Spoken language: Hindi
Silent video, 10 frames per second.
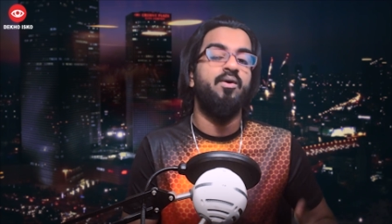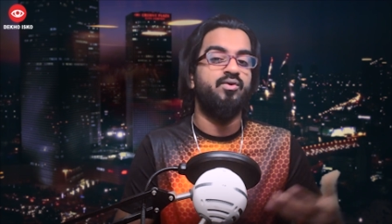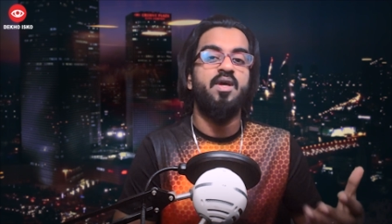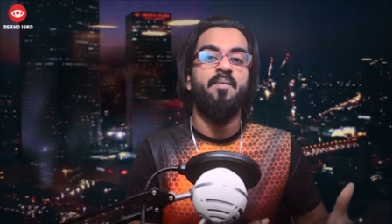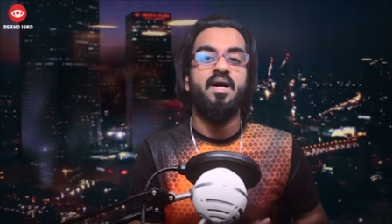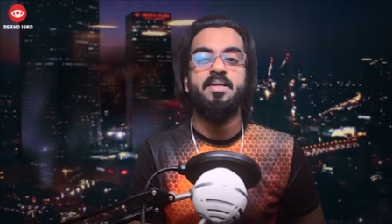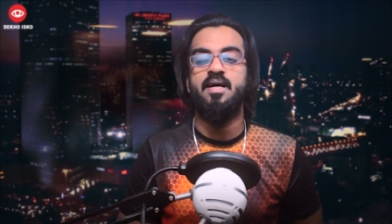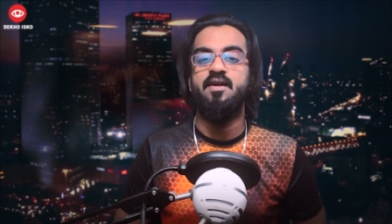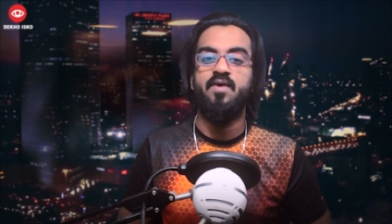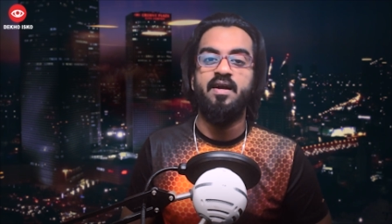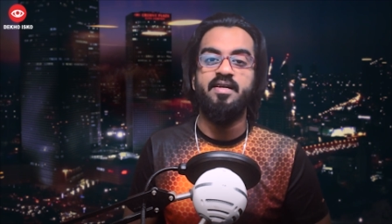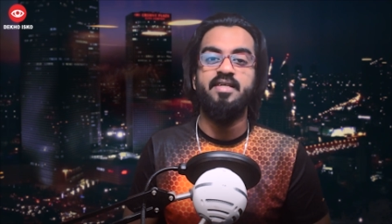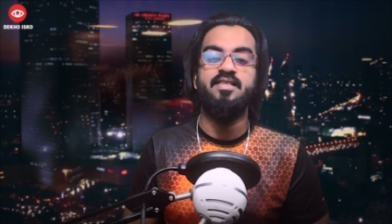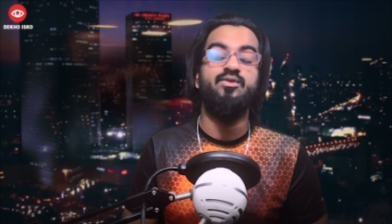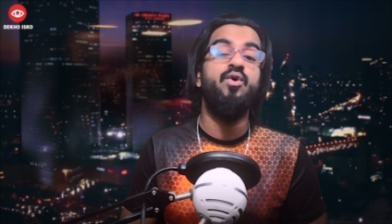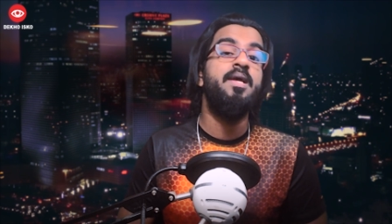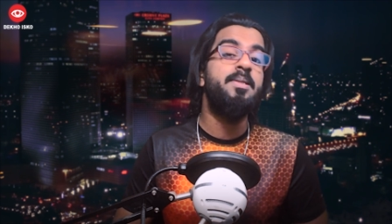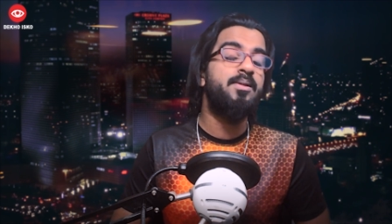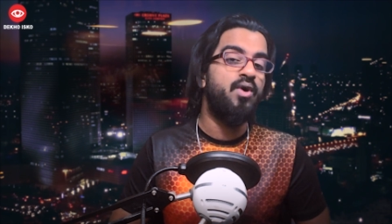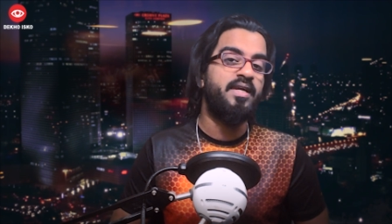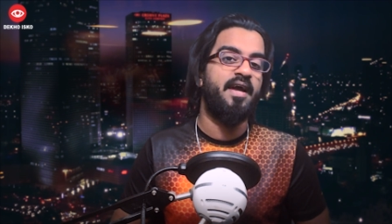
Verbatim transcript: उसके पास एडवांटेज है तो इसको